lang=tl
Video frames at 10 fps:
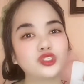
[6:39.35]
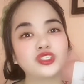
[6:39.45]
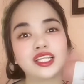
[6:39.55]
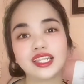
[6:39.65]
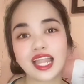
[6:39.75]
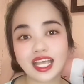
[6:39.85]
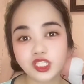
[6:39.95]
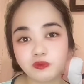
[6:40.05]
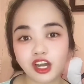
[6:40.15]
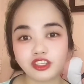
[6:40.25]
to the
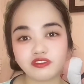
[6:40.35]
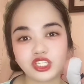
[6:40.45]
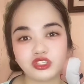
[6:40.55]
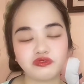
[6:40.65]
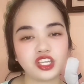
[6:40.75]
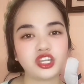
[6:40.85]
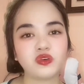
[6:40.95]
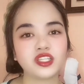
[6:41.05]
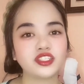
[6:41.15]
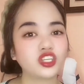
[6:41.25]
last part of this
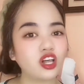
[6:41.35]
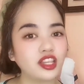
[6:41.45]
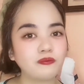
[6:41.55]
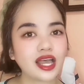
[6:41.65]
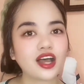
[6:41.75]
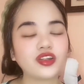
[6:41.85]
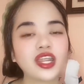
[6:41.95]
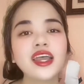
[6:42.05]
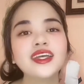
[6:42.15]
video and it's all about